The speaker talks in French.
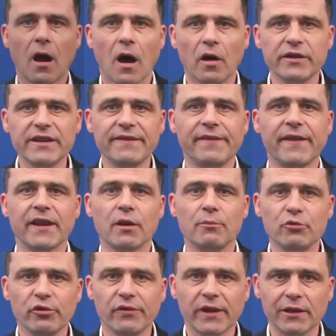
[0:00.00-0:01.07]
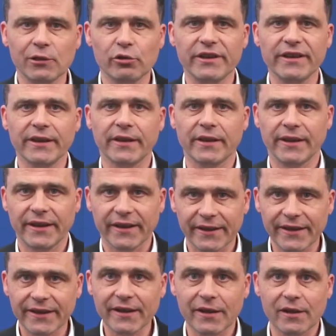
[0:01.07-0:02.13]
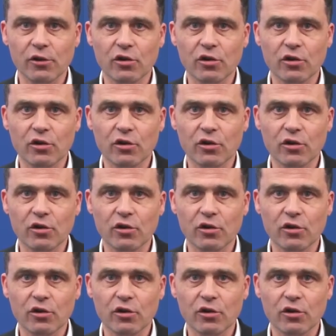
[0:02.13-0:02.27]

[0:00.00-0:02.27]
En effet, comme tu viens de le dire, Eric,